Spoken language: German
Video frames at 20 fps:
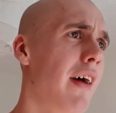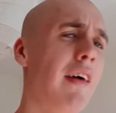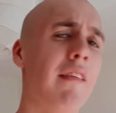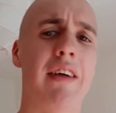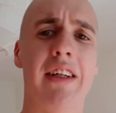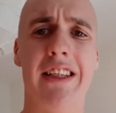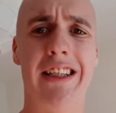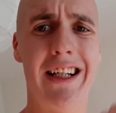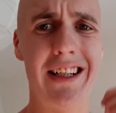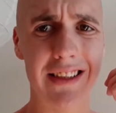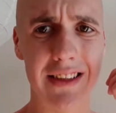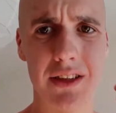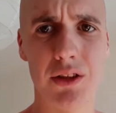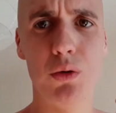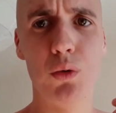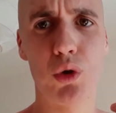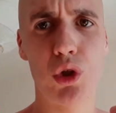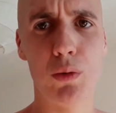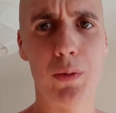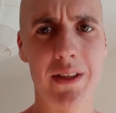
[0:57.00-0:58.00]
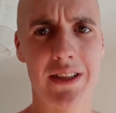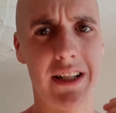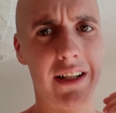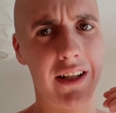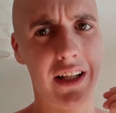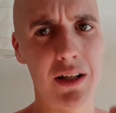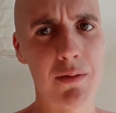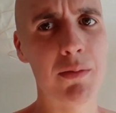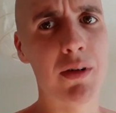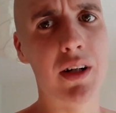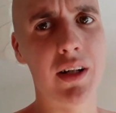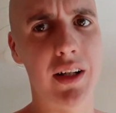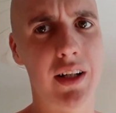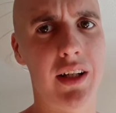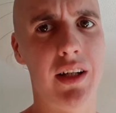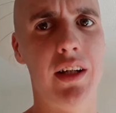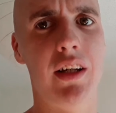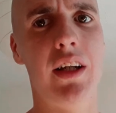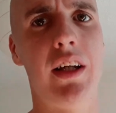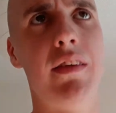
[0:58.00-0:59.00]
Weil die ganzen YouTuber sagen immer,
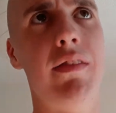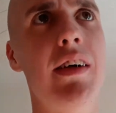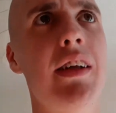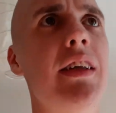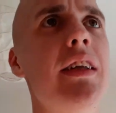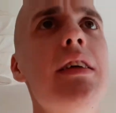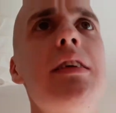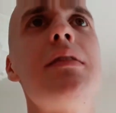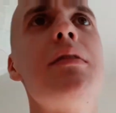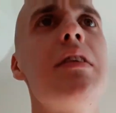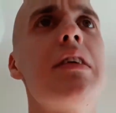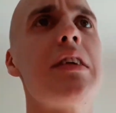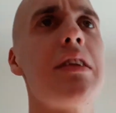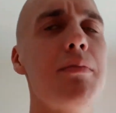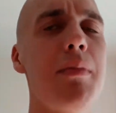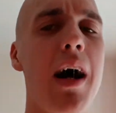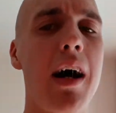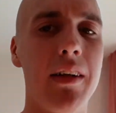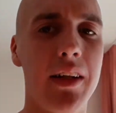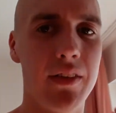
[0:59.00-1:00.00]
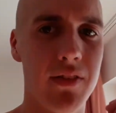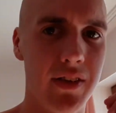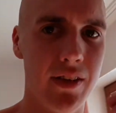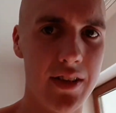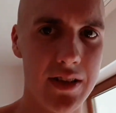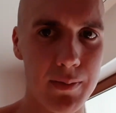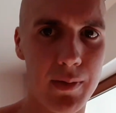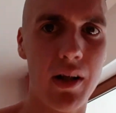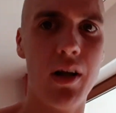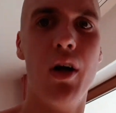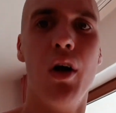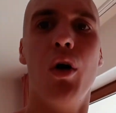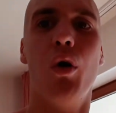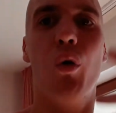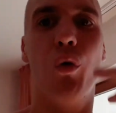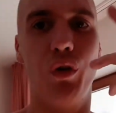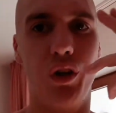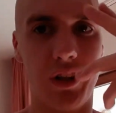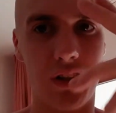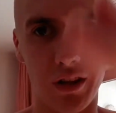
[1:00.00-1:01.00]
ich werde das und das machen, ich werde das machen.
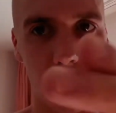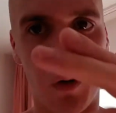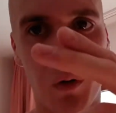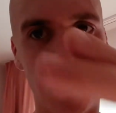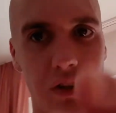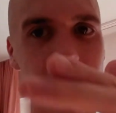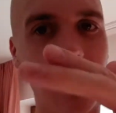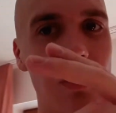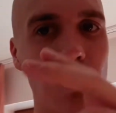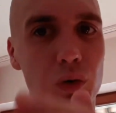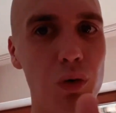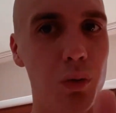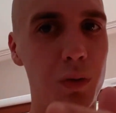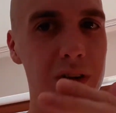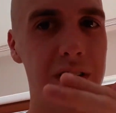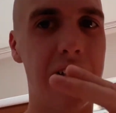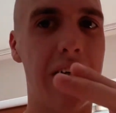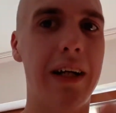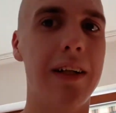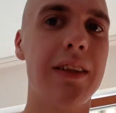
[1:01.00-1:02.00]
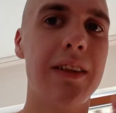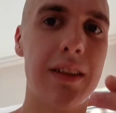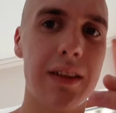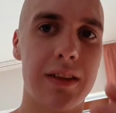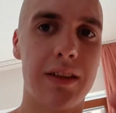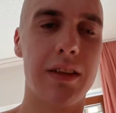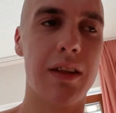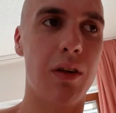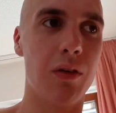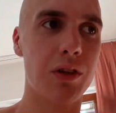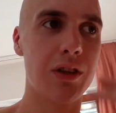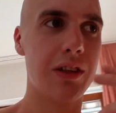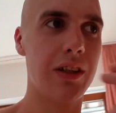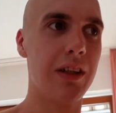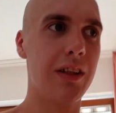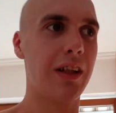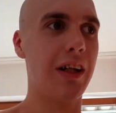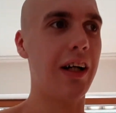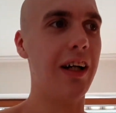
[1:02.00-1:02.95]
Und ich traue dir zu, du bist der einzige Ausländer.